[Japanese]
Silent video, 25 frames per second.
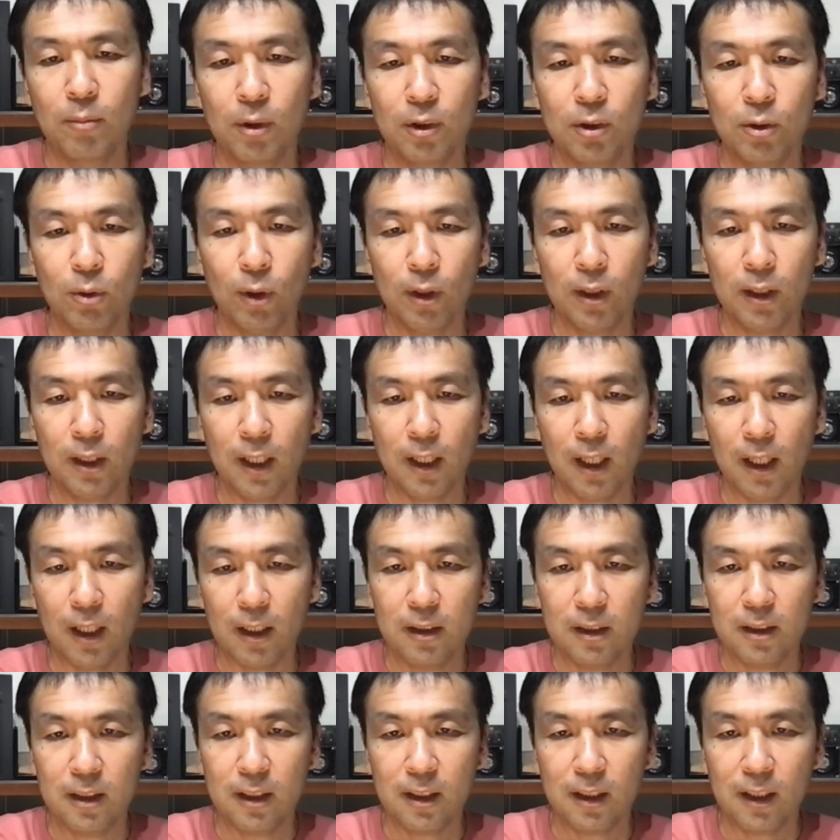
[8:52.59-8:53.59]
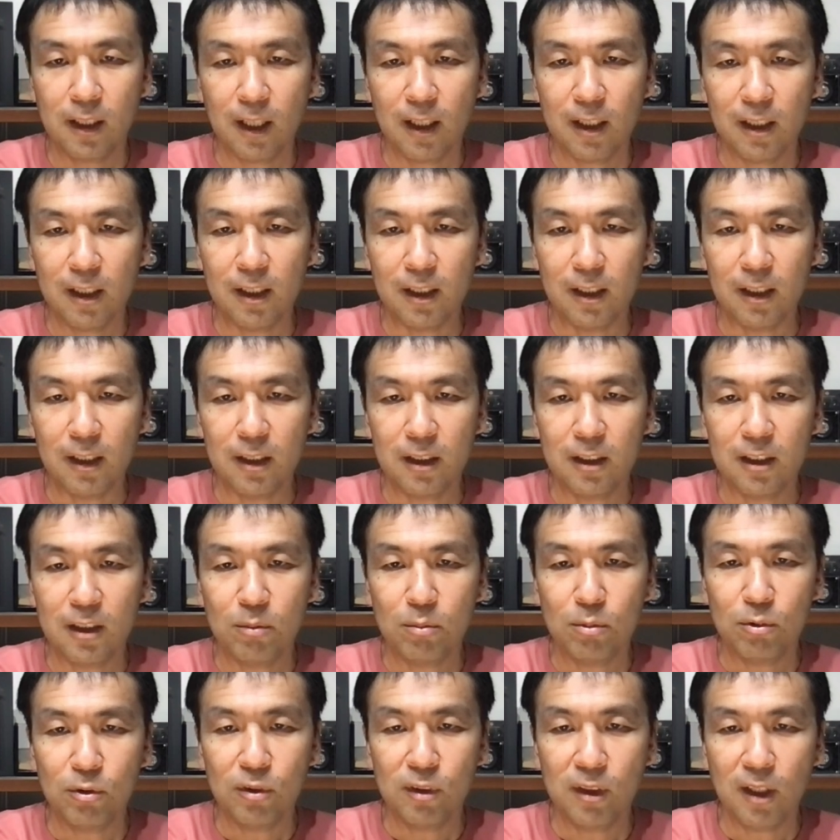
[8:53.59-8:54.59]
まあ、そうやってしっかり自
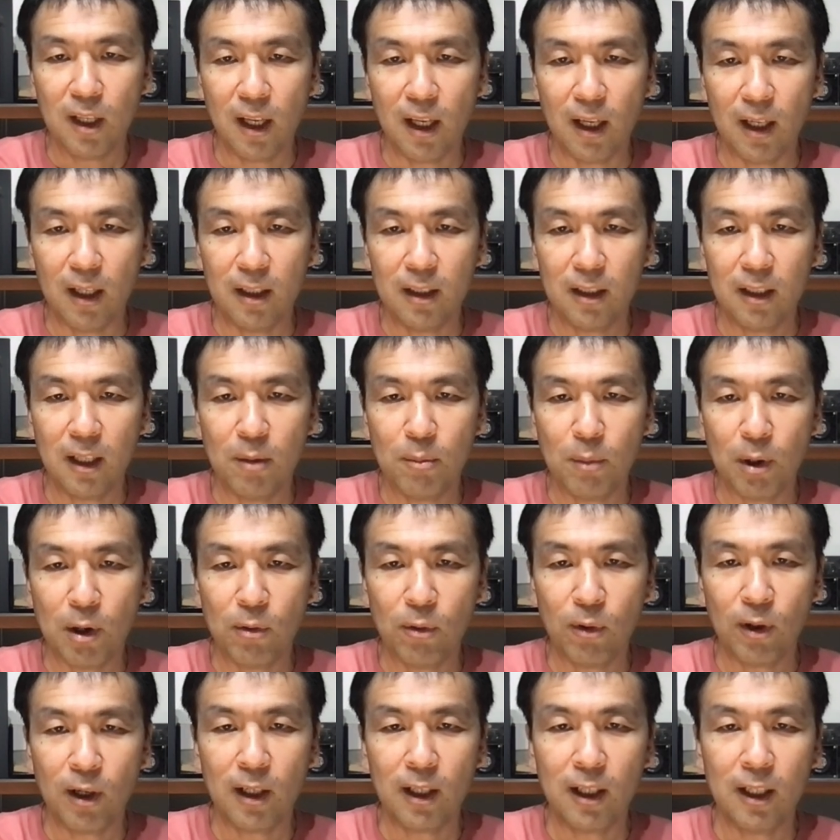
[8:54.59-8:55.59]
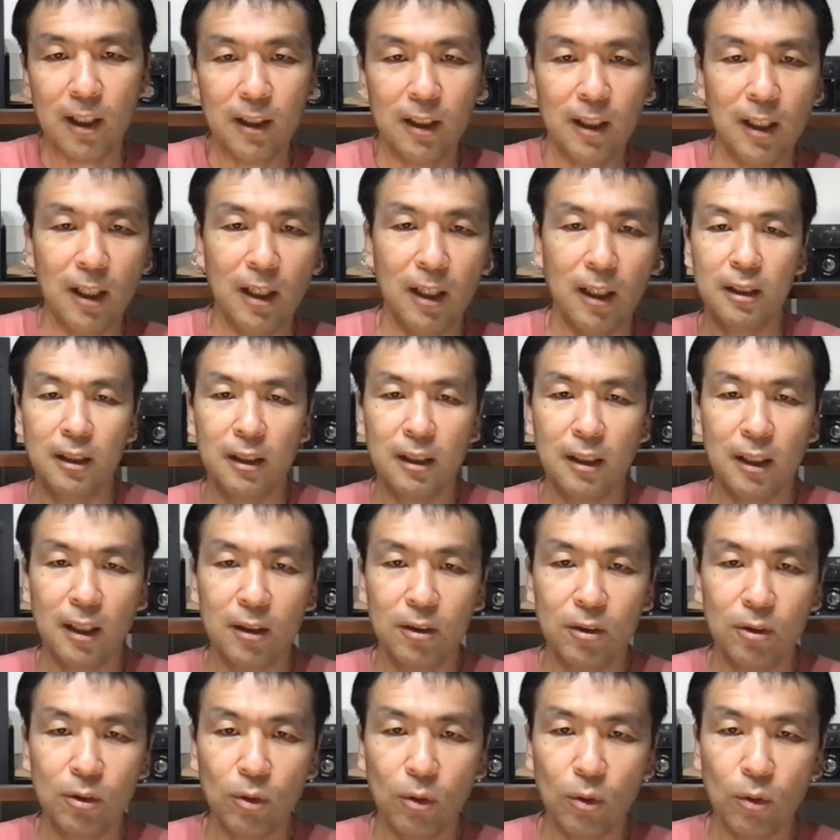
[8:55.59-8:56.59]
分で手間をかけてや
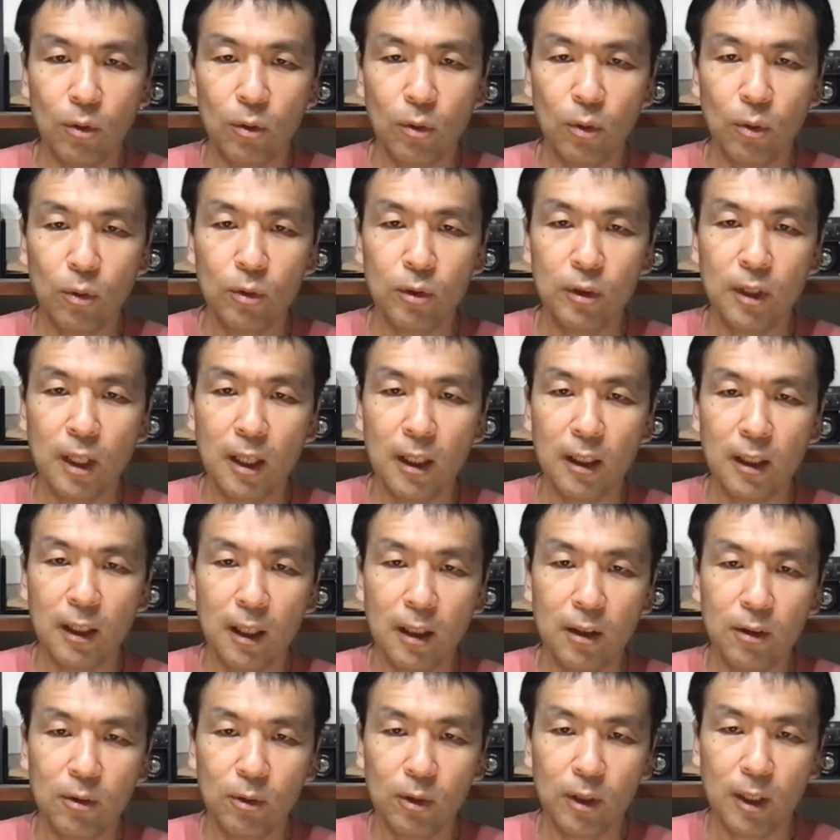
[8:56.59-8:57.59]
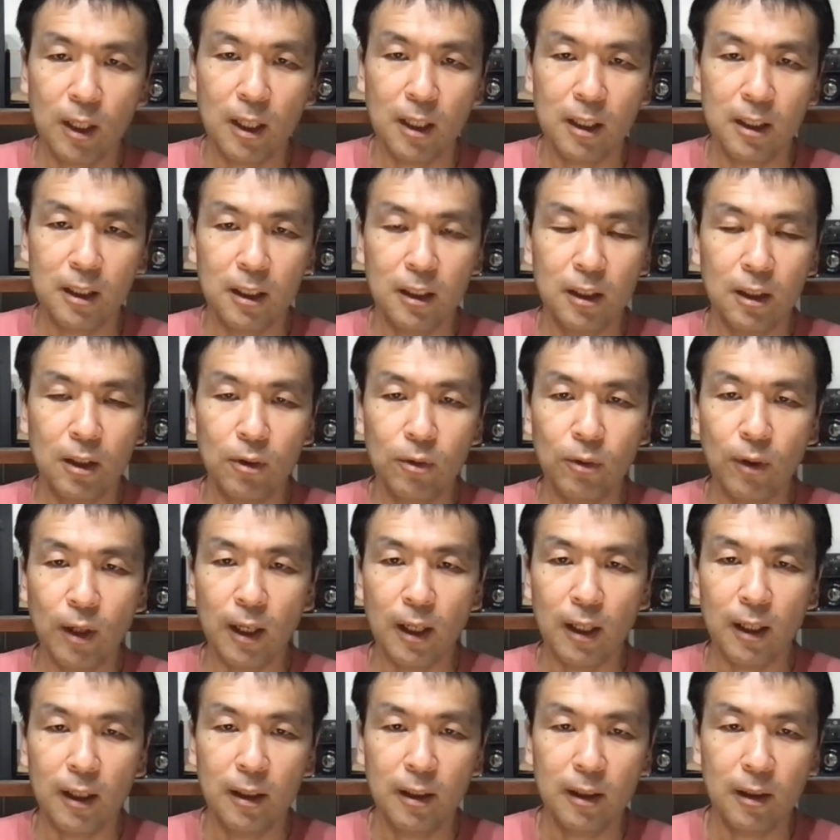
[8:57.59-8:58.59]
ると6年間の経費っていうの
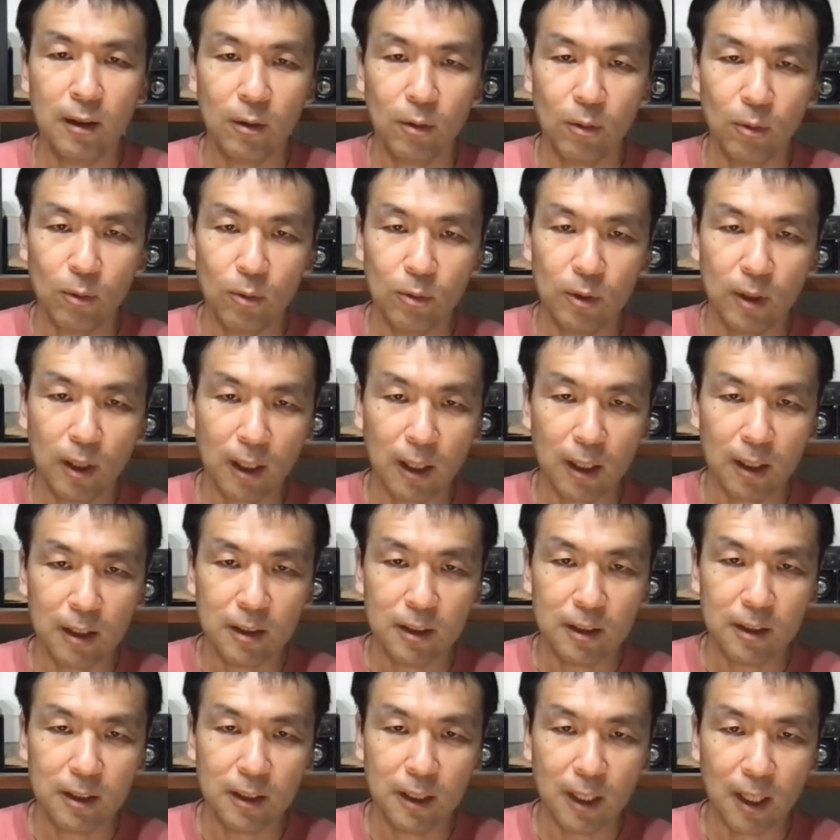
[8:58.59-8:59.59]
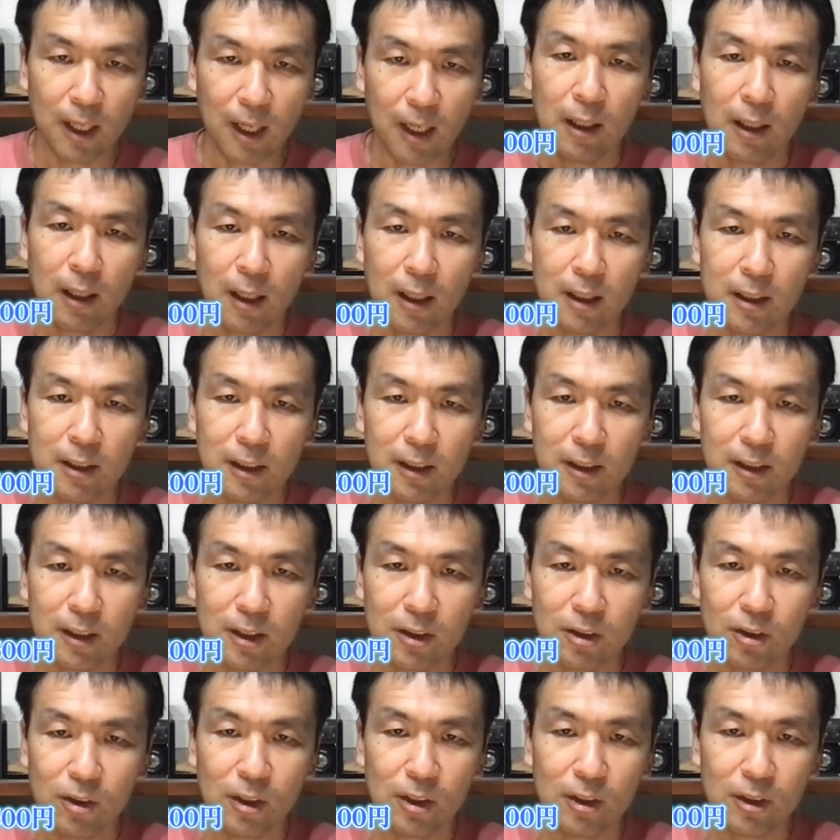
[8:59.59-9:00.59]
はこんな感じで会社
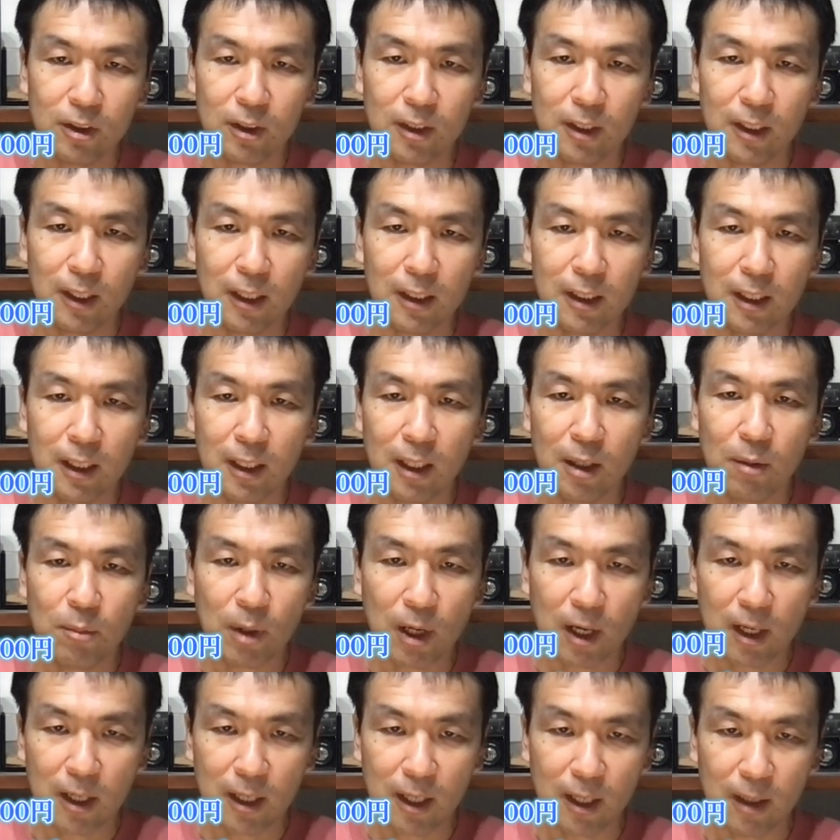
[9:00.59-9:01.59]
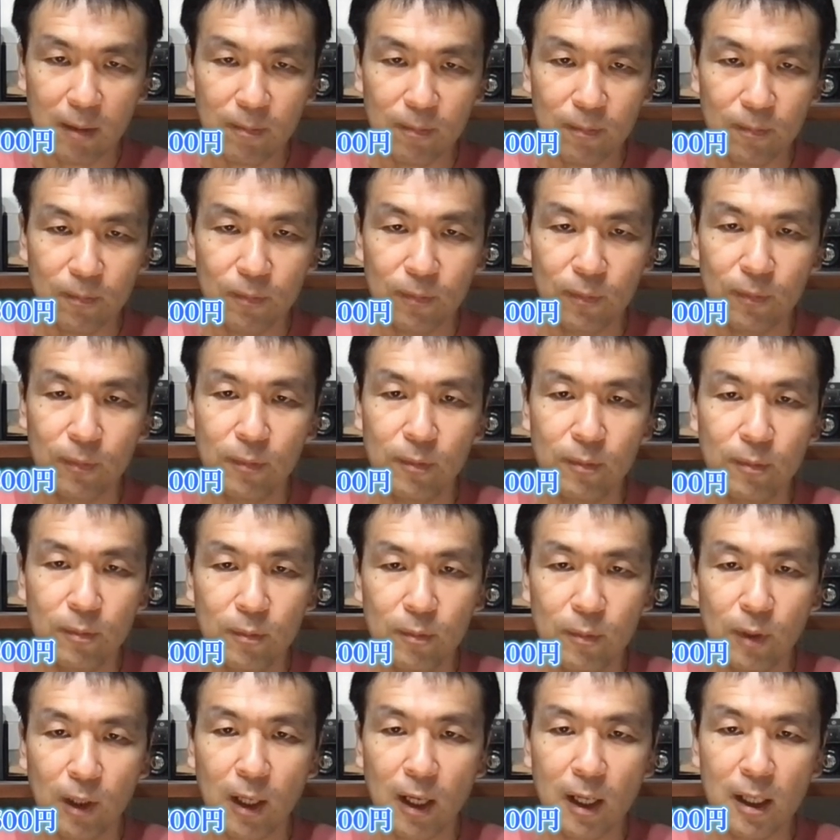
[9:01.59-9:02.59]
設立費が7万円、
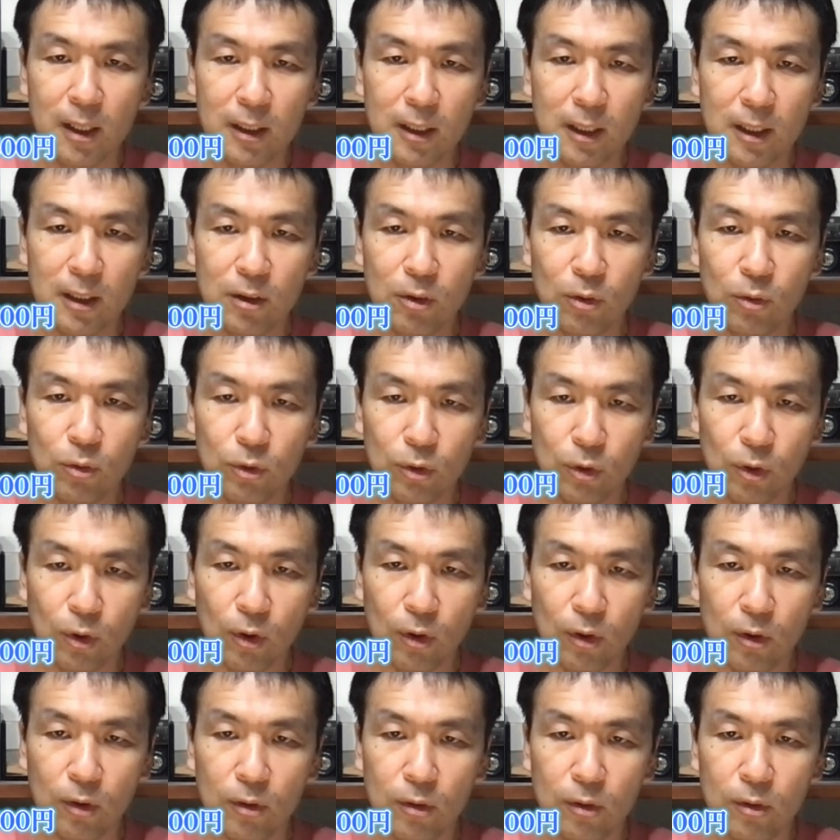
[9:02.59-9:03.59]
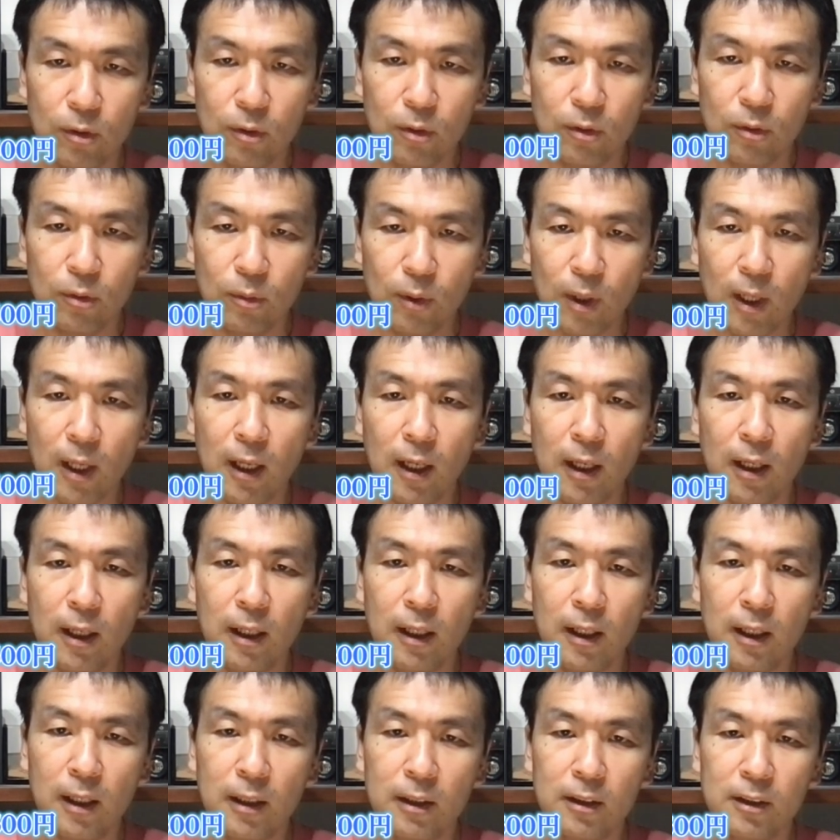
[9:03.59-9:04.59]
まあ、会計ソフトは
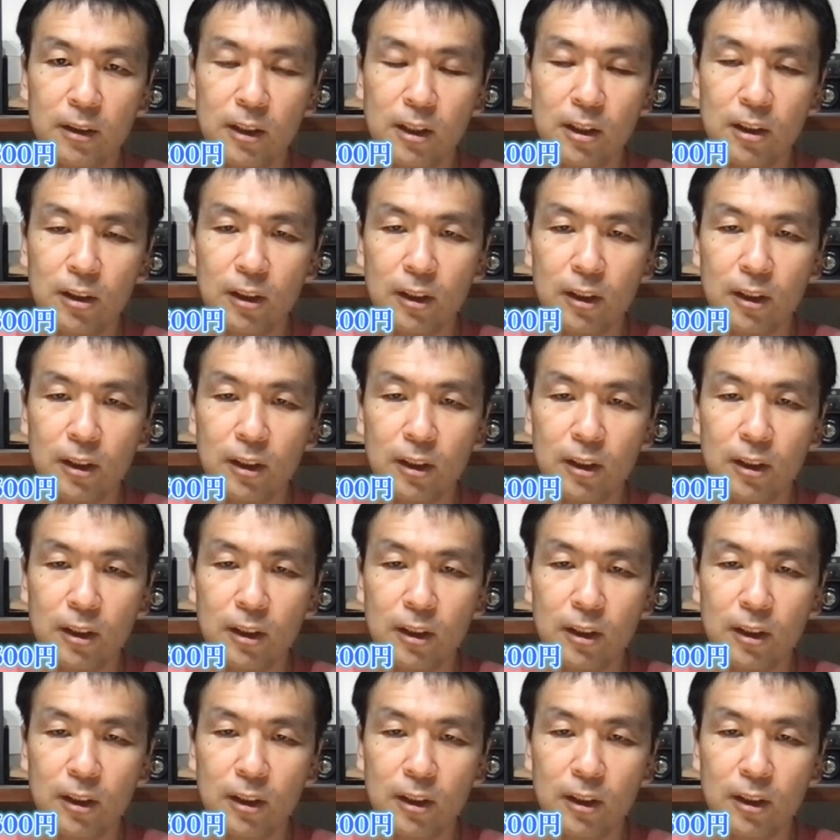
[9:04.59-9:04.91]
月々